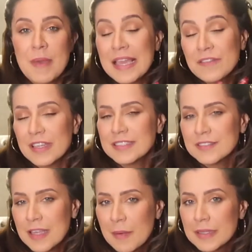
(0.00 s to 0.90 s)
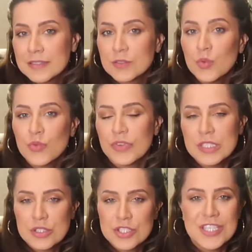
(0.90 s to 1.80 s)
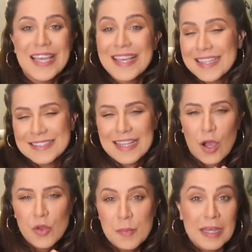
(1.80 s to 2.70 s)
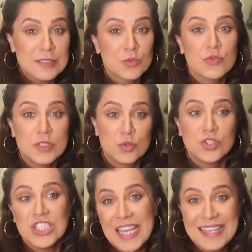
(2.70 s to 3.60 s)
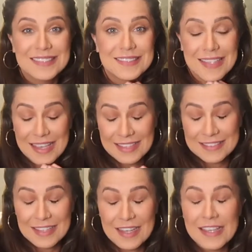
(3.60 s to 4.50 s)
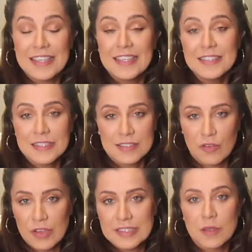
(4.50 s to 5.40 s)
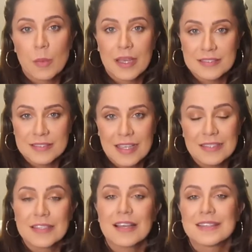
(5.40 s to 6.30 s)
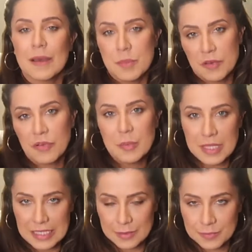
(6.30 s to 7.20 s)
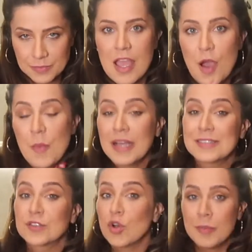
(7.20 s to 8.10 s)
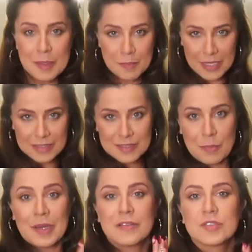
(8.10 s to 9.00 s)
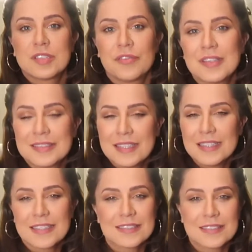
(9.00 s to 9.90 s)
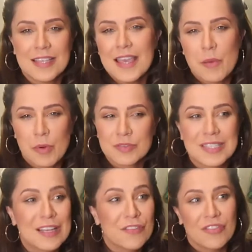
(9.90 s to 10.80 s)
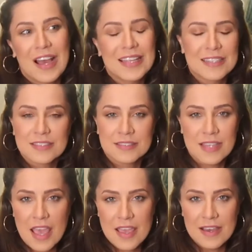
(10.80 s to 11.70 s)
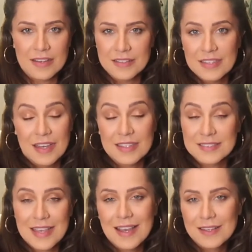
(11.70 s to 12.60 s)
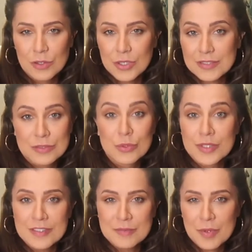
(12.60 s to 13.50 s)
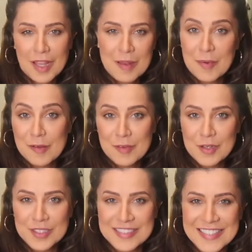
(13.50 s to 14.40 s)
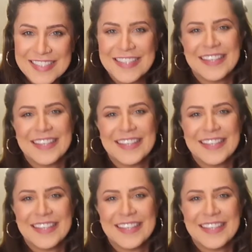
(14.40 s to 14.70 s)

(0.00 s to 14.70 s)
Bem-vindos a mais um vídeo de Renatal e mais um vídeo de receita e dessa vez é uma receita da minha família. É uma sobremesa para você fazer na ceia, para você levar na ceia e arrasar corações, porque ela é maravilhosa.